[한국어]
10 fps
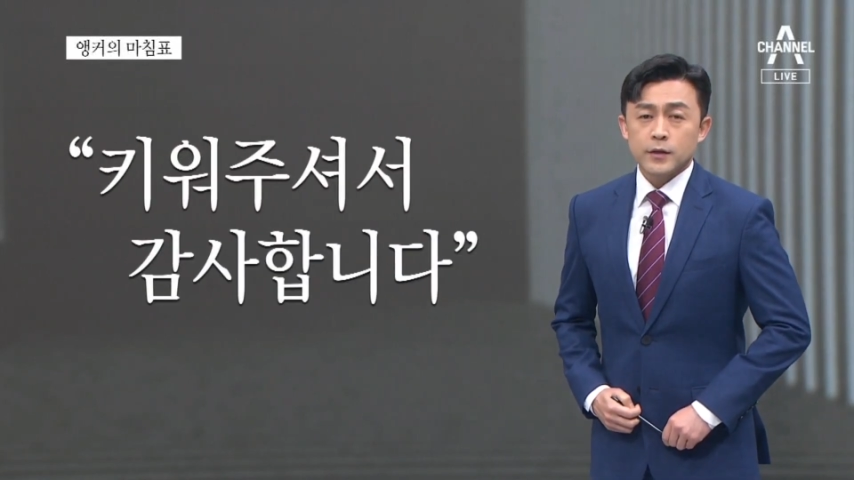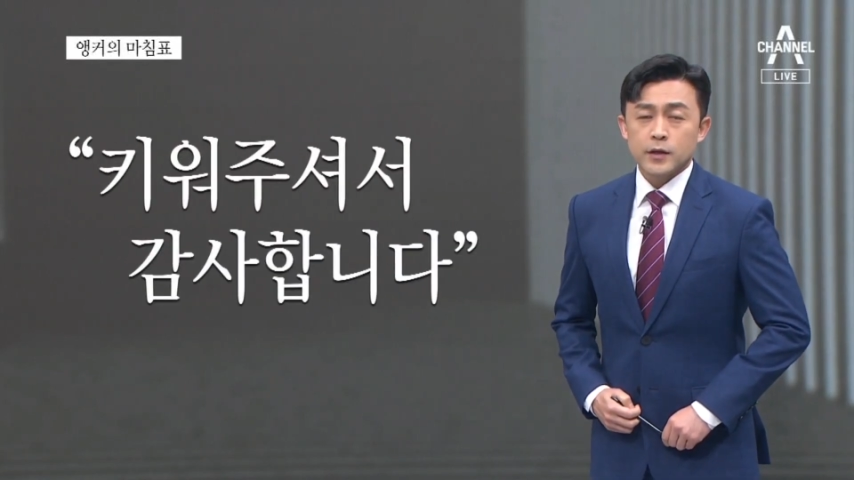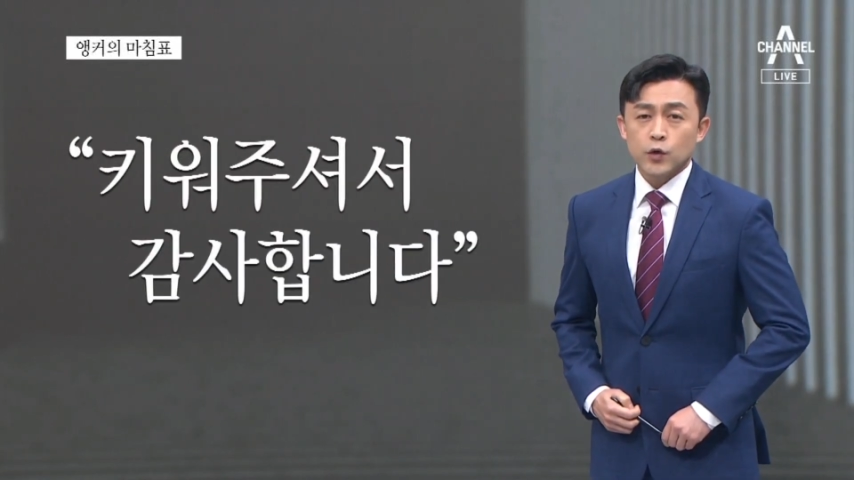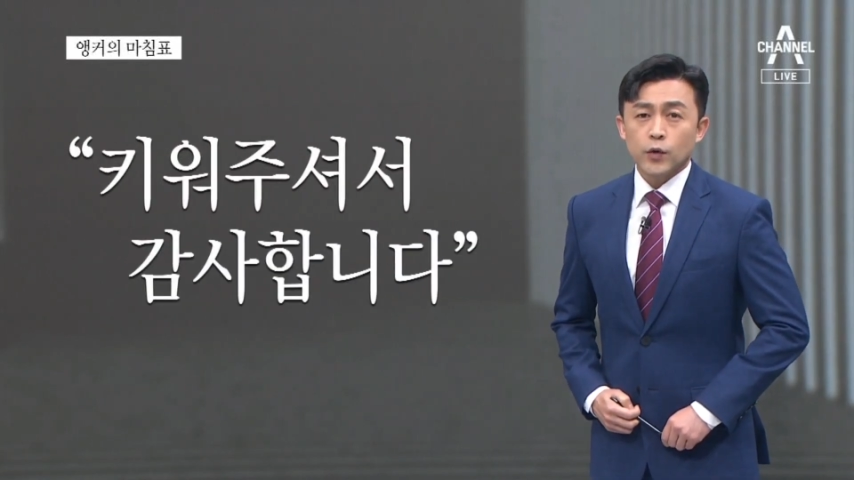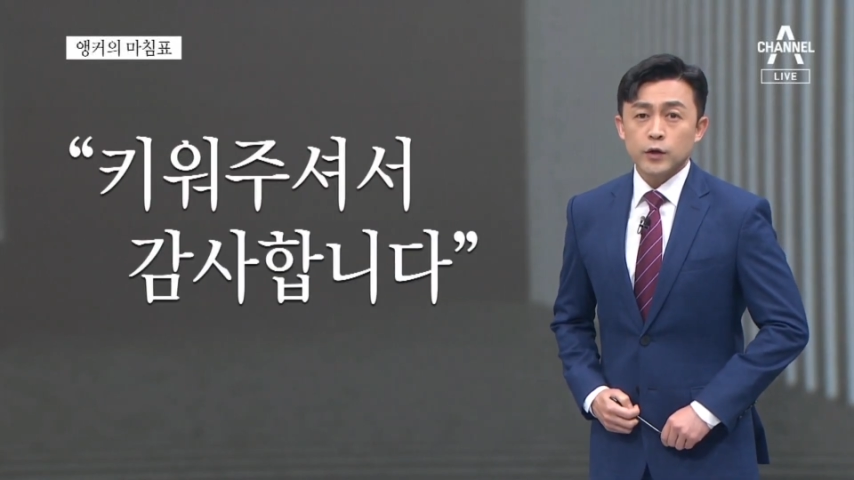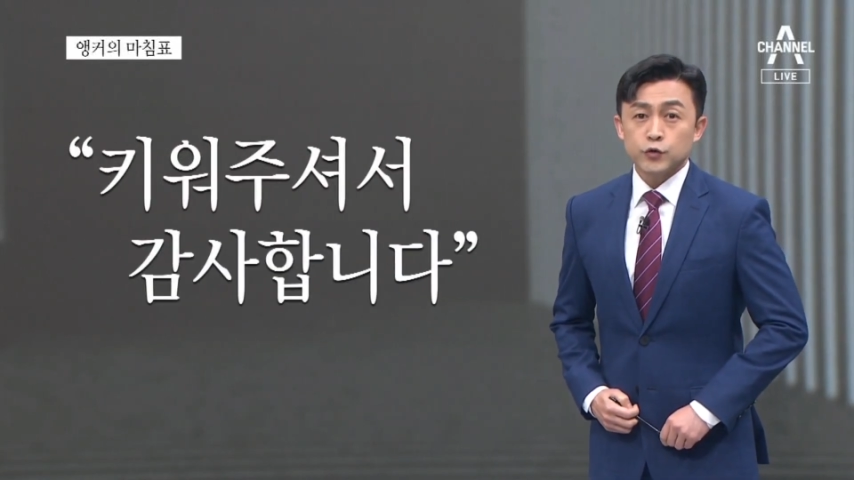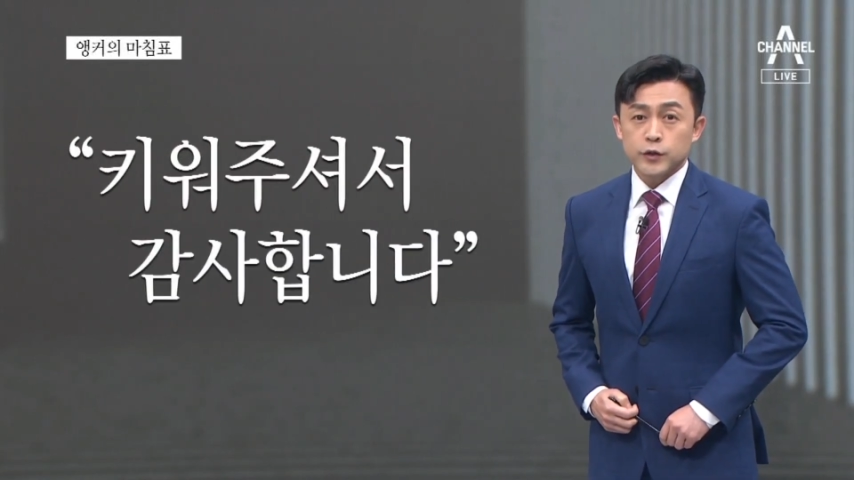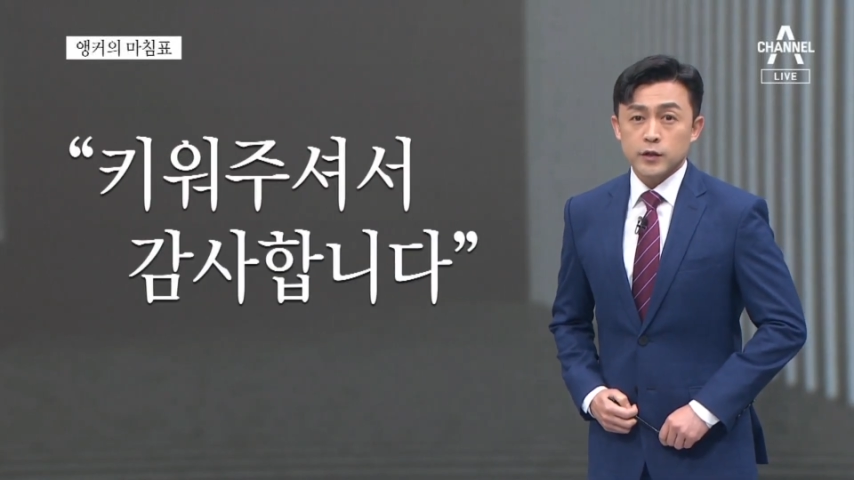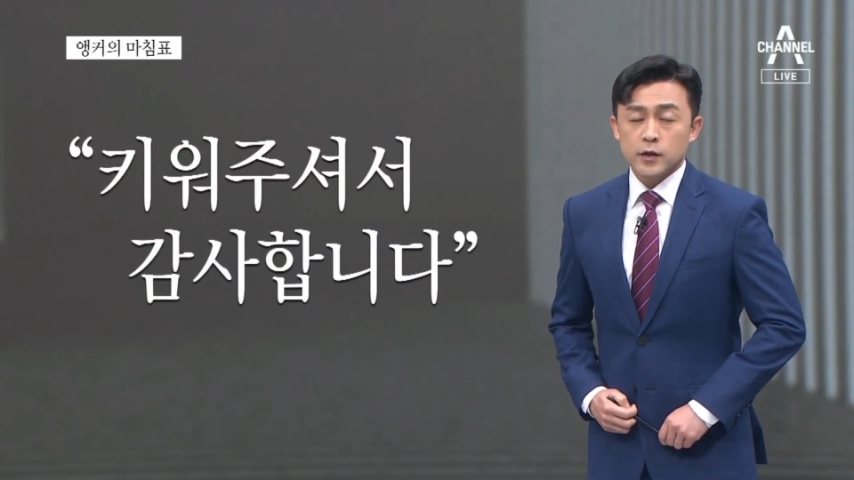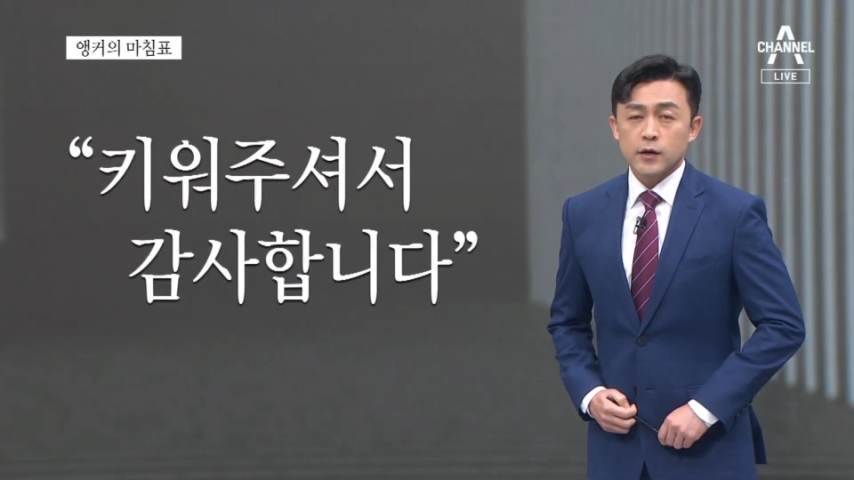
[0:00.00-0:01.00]

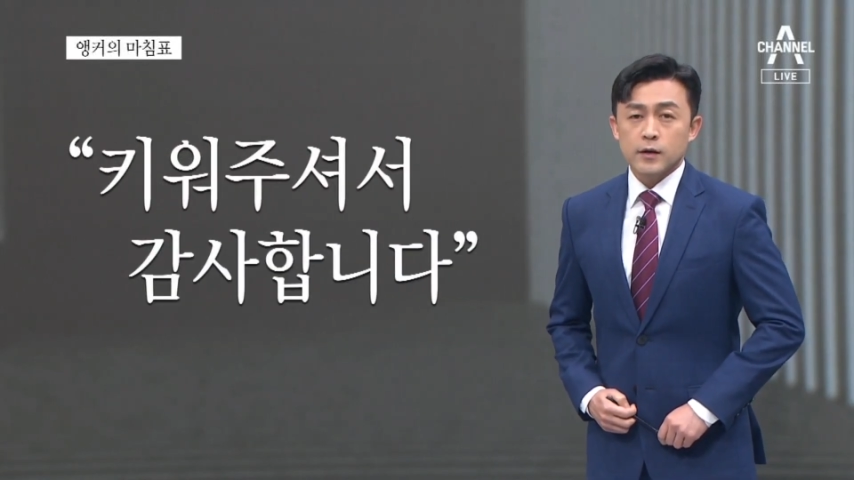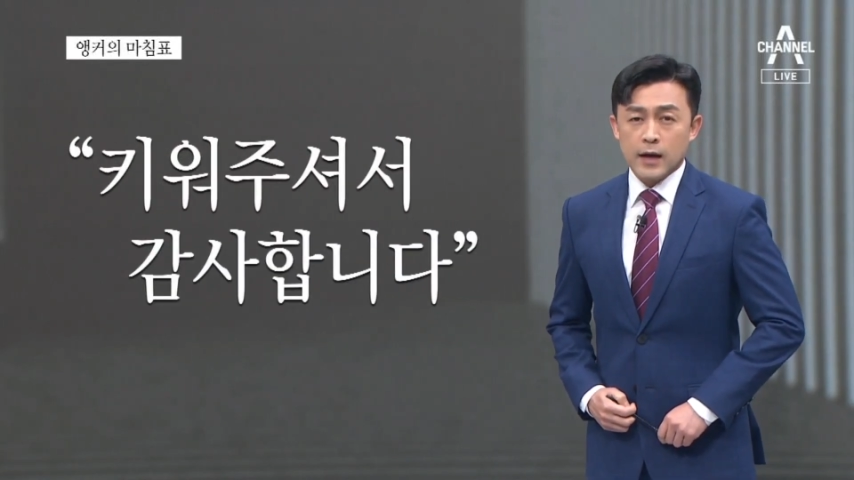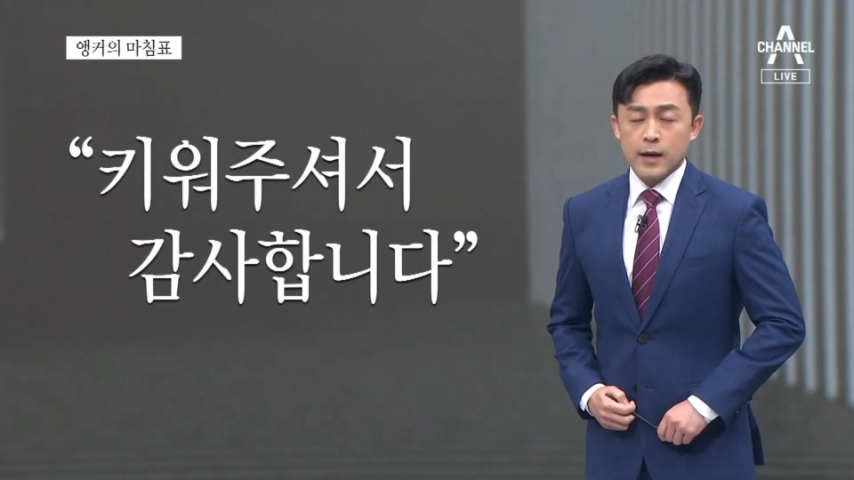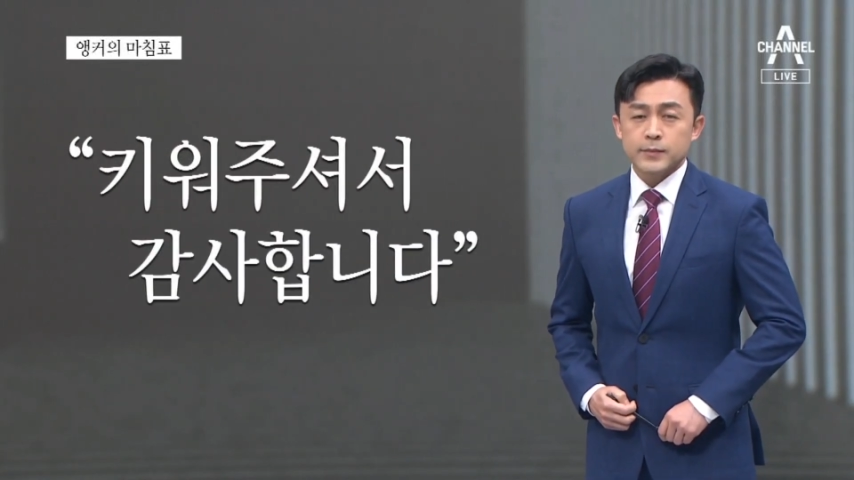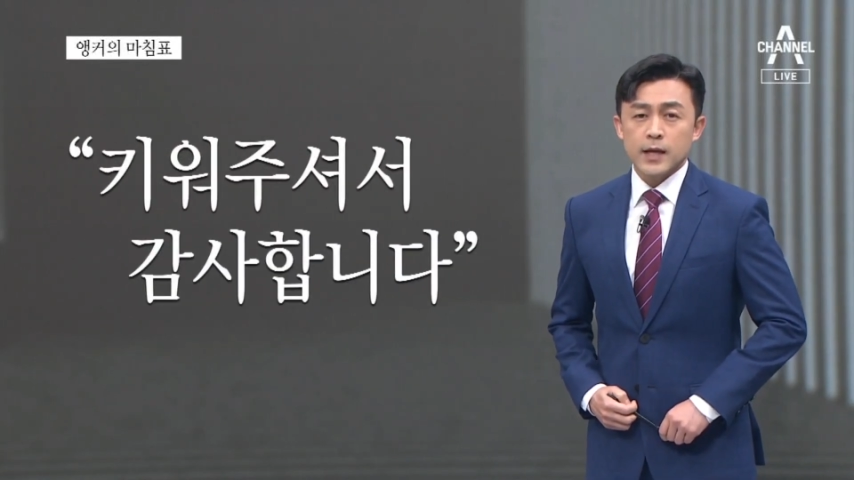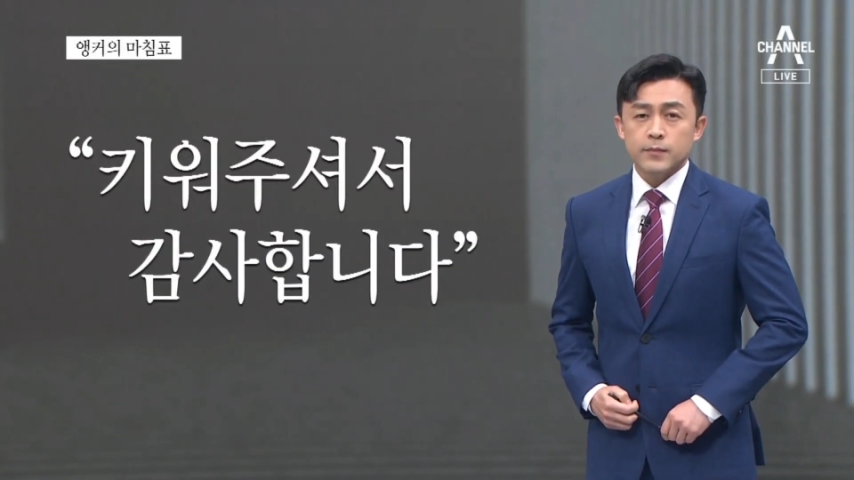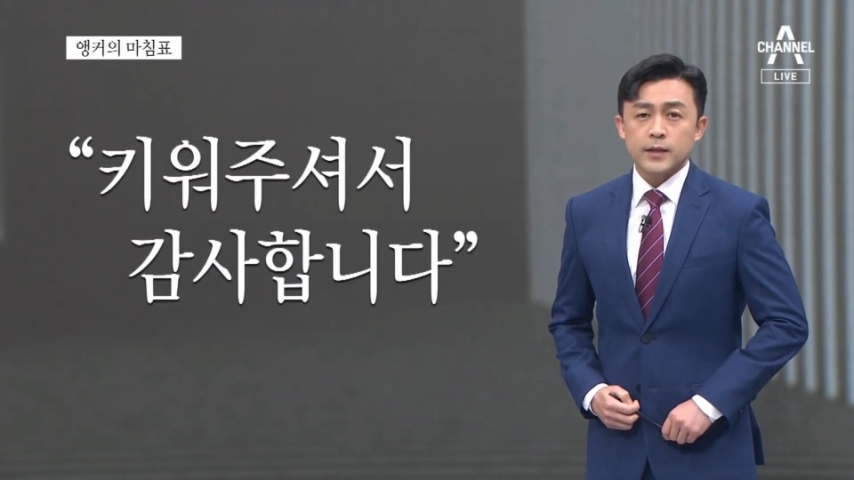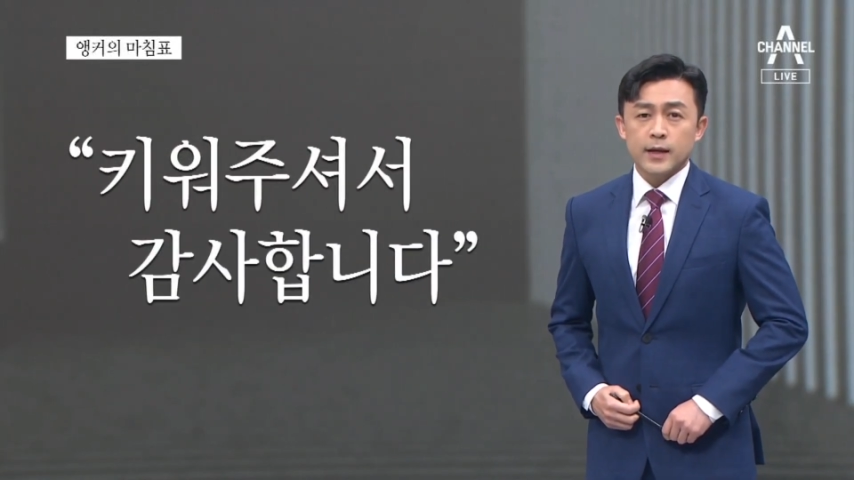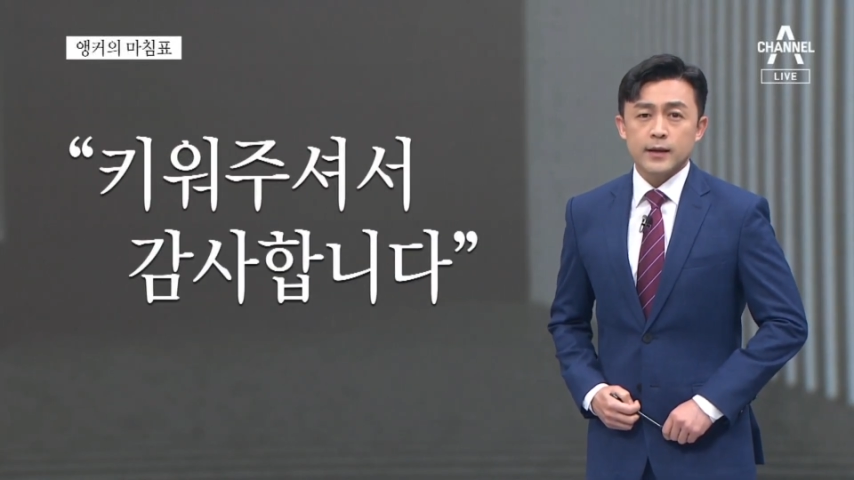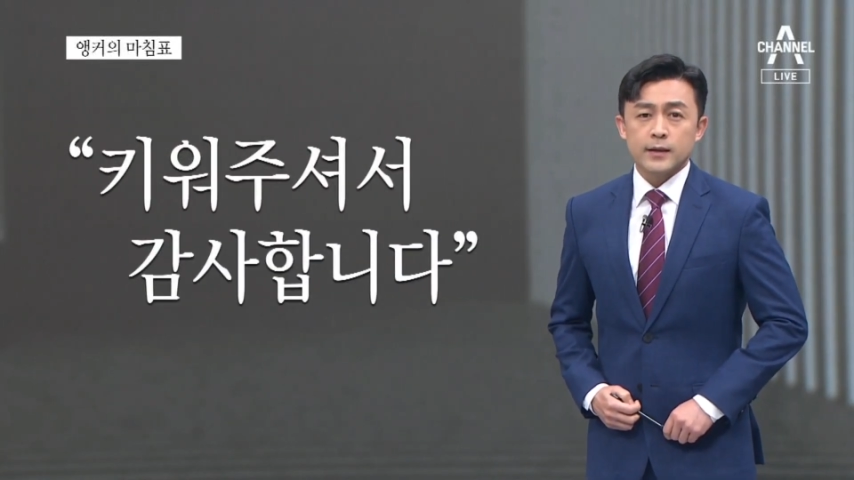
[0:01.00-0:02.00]
키워주셔서
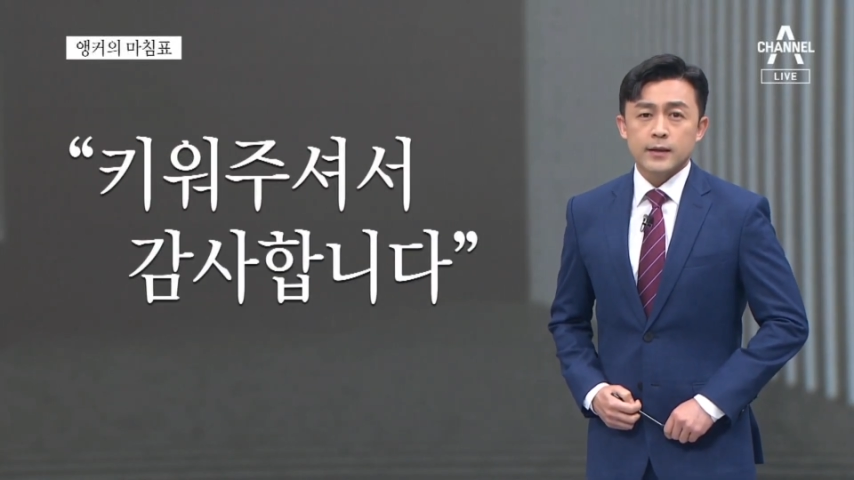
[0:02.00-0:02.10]
감사합니다.